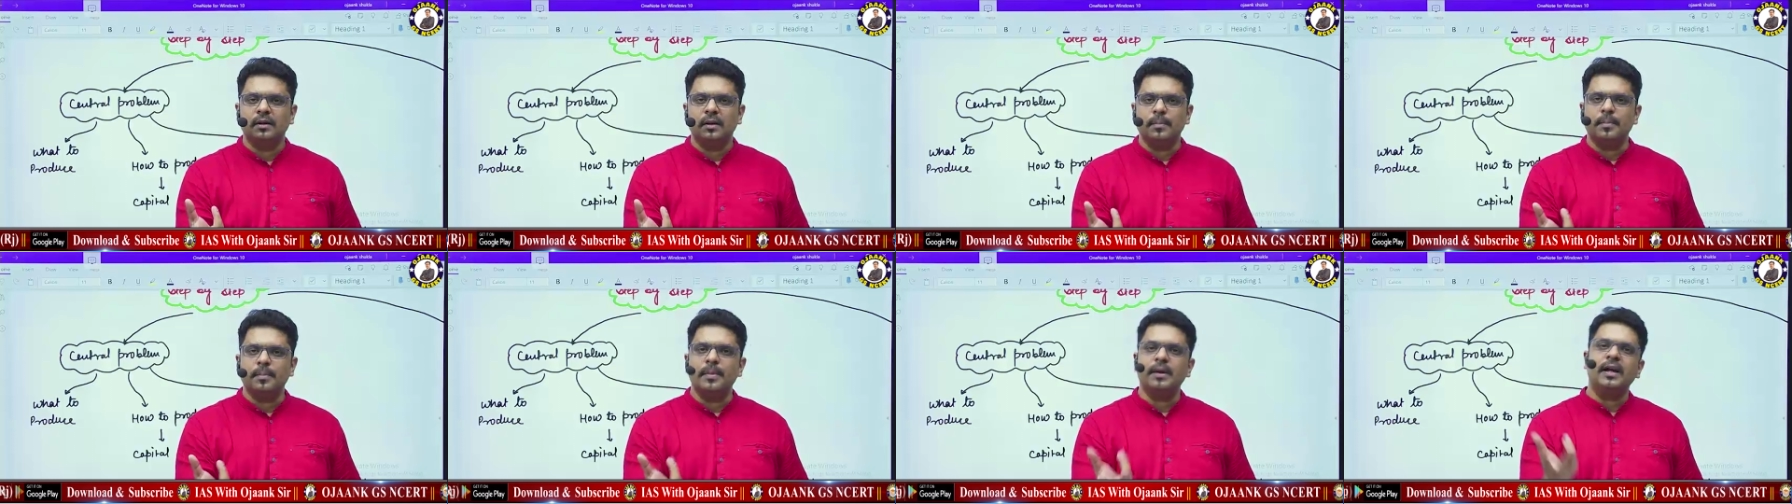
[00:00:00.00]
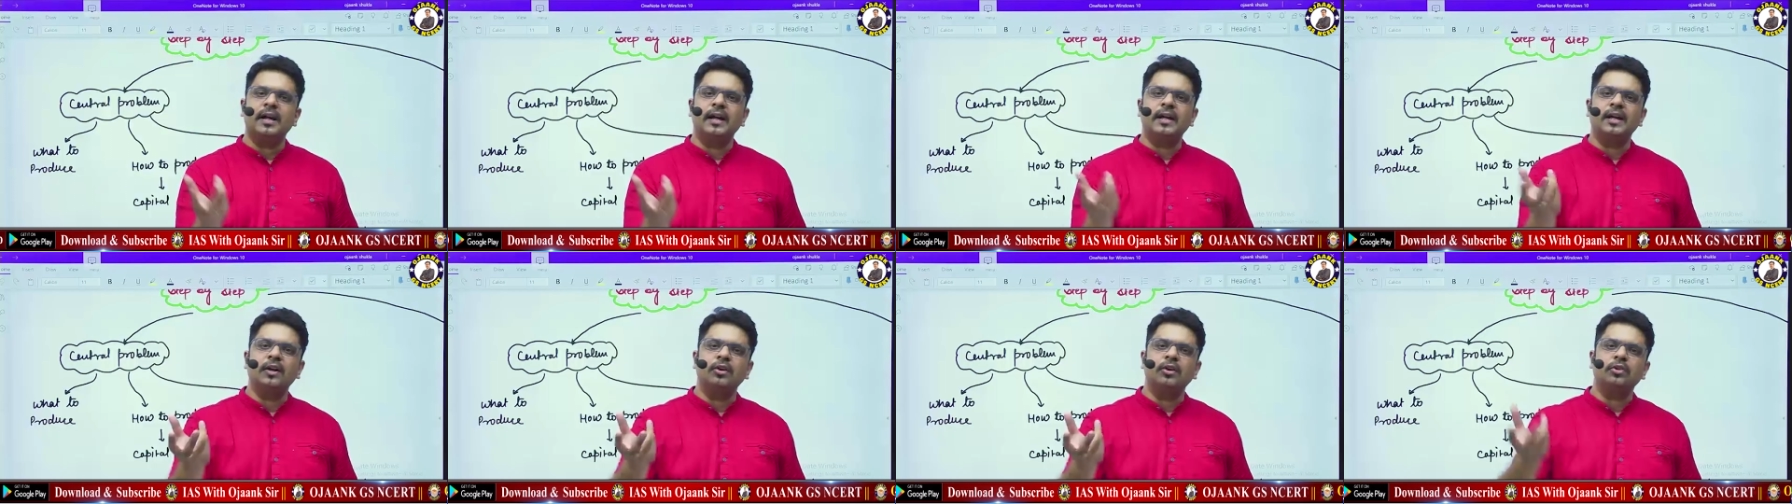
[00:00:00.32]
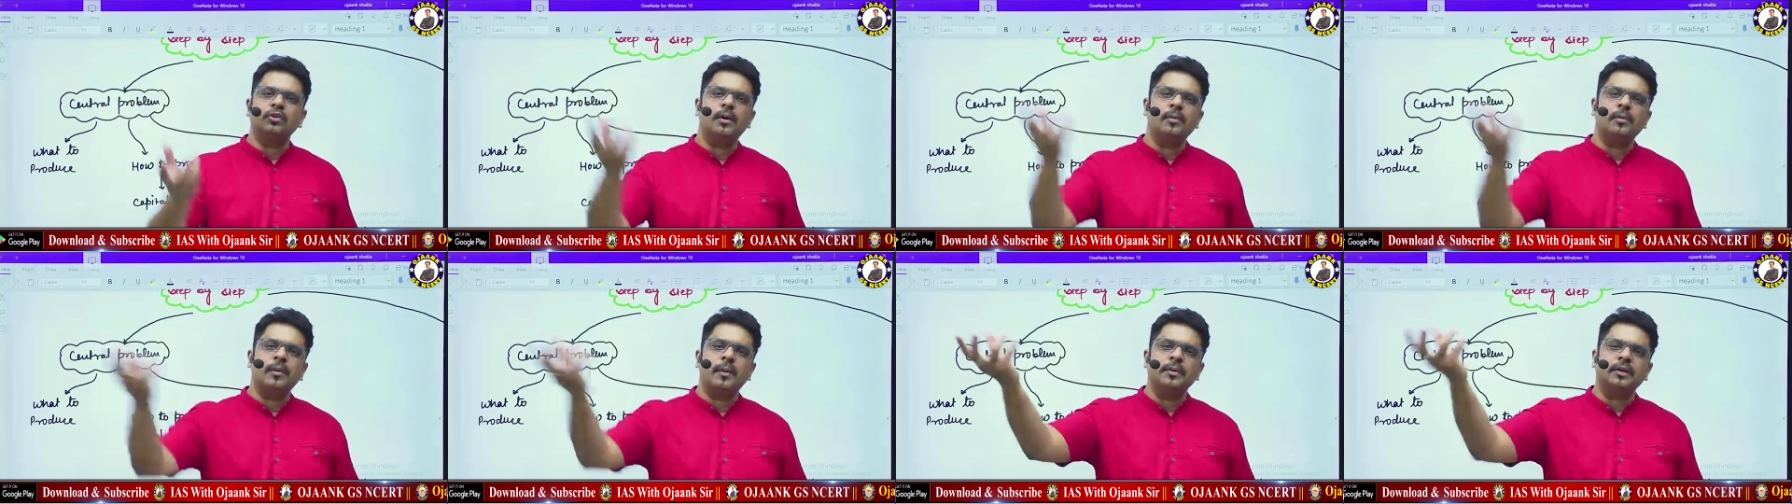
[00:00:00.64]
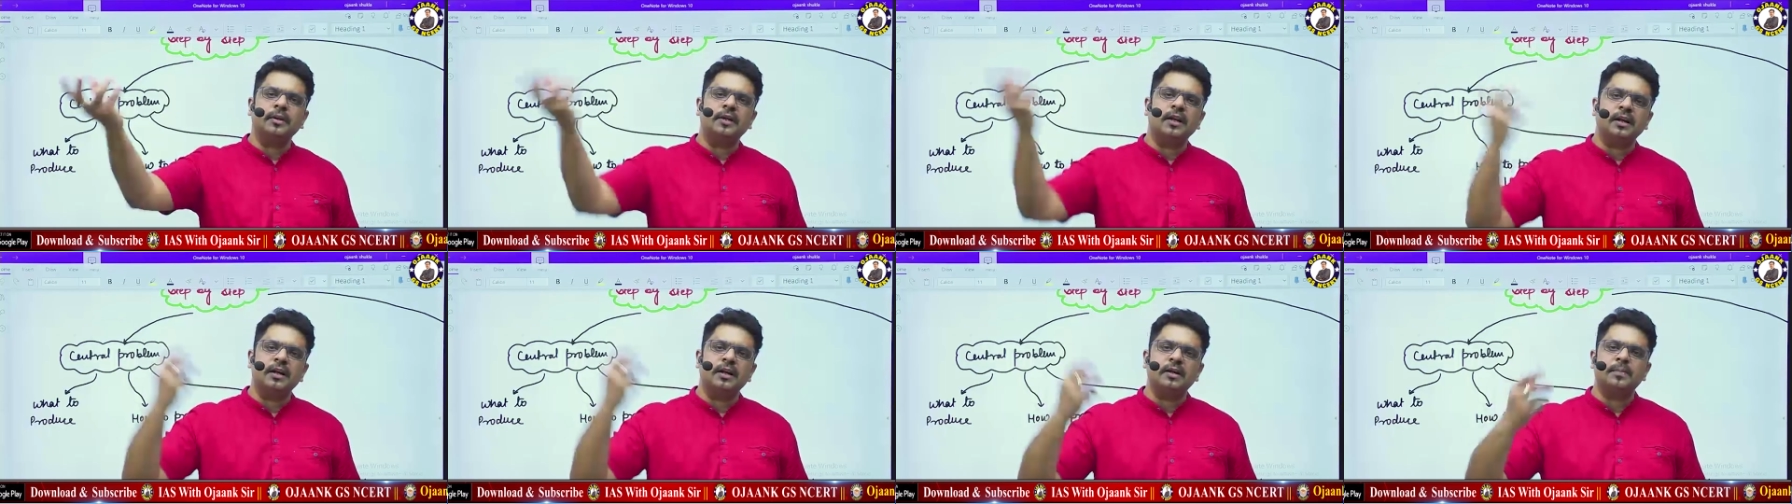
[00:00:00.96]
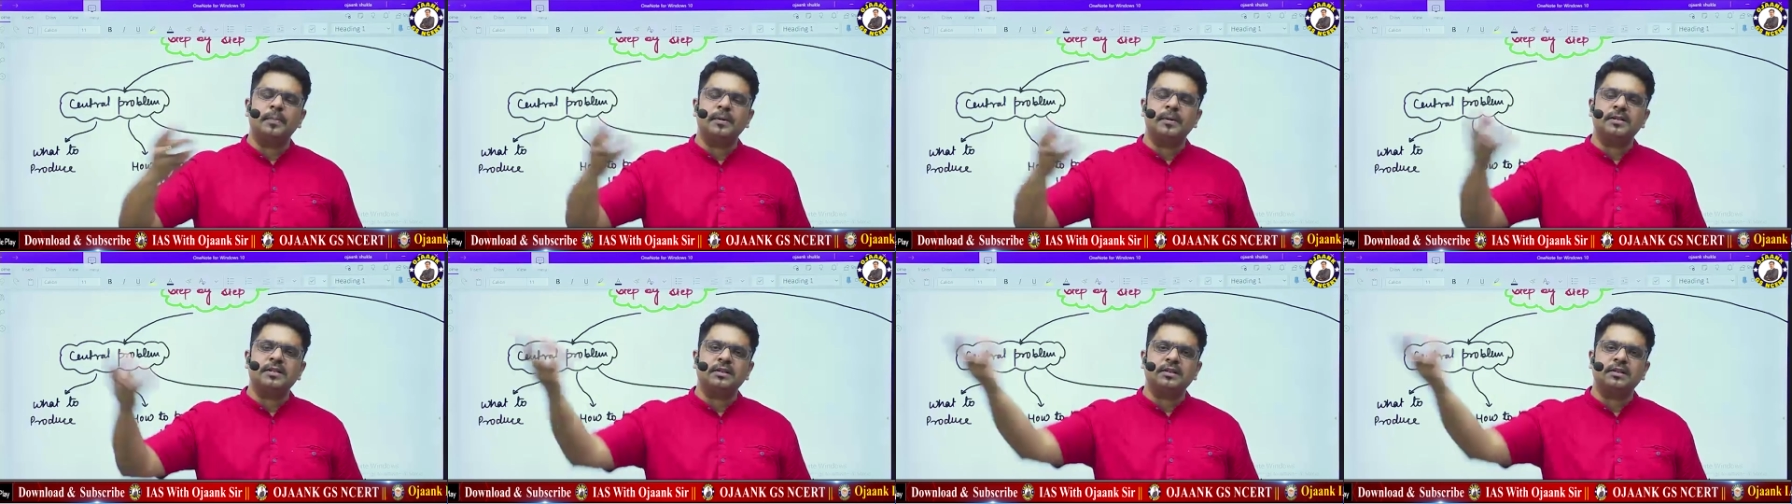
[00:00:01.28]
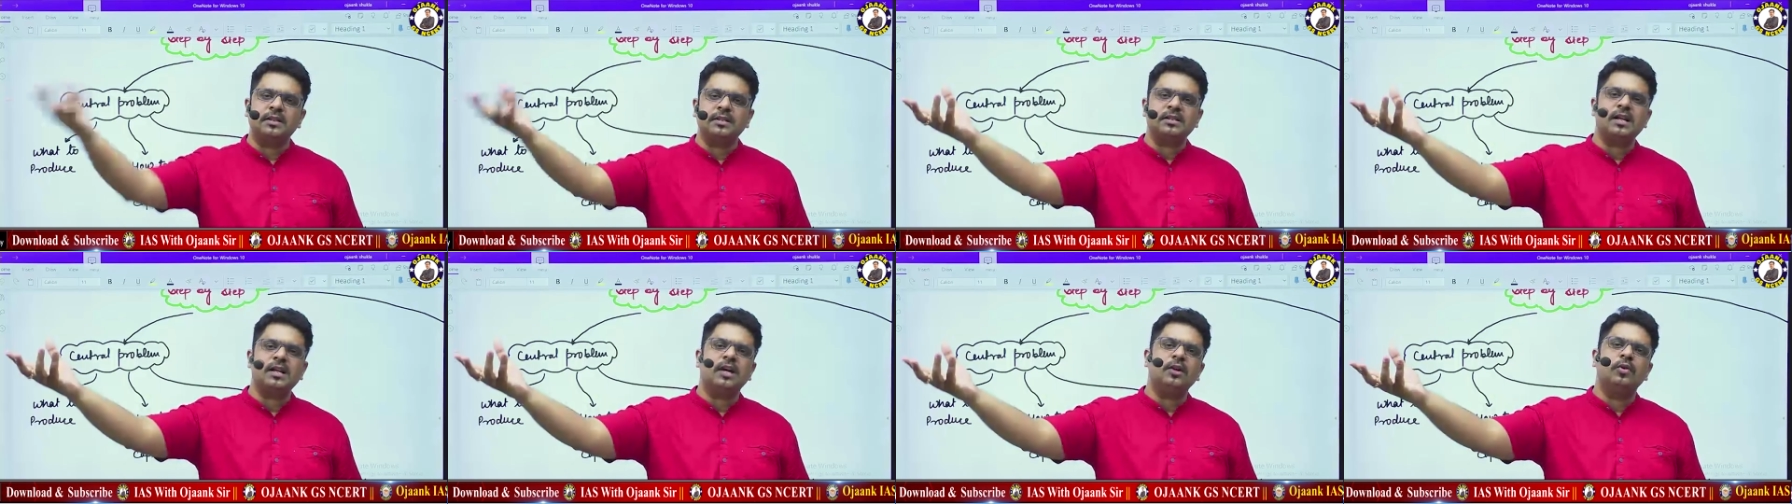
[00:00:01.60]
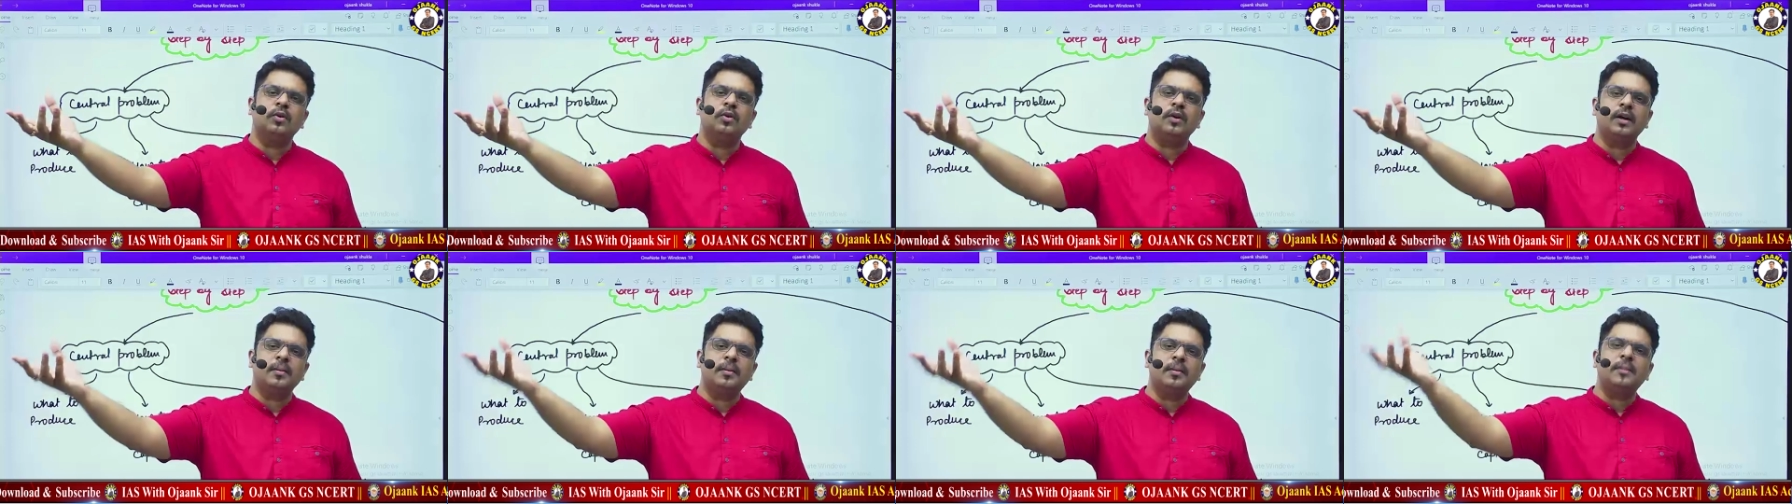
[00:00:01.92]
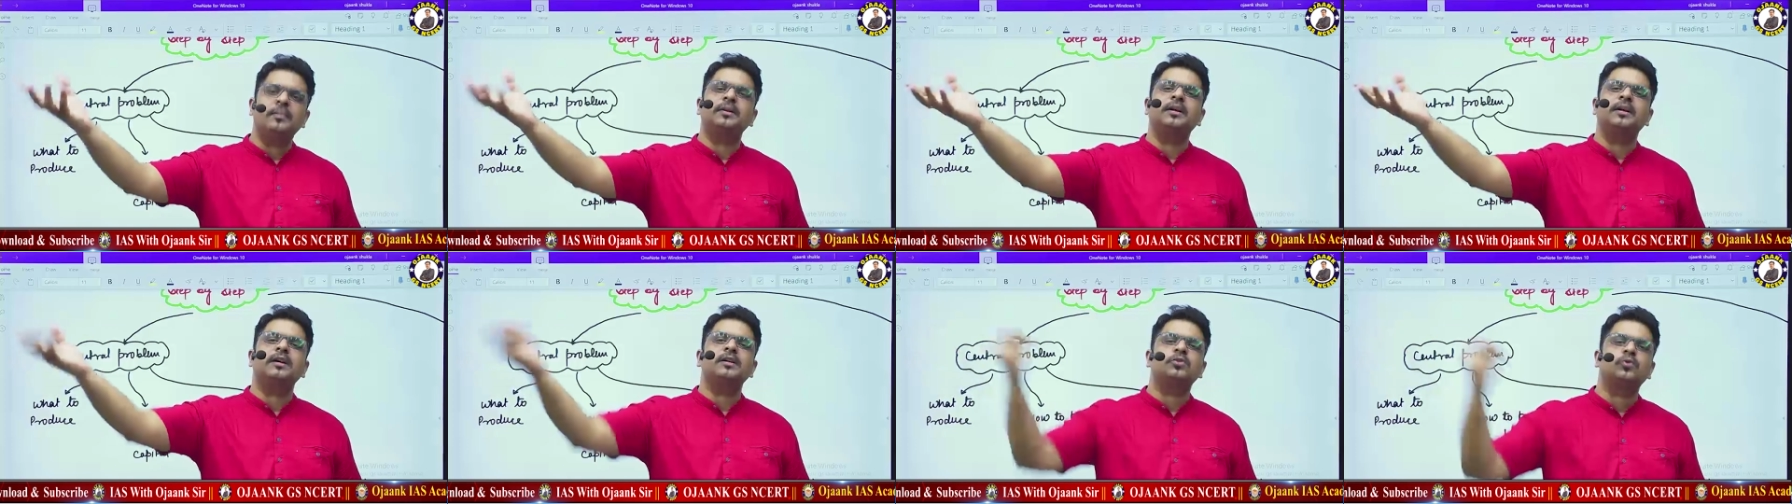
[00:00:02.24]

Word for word: बनाने को तो हम अभी तक पचहत्तर साल हो गए अब अभी तक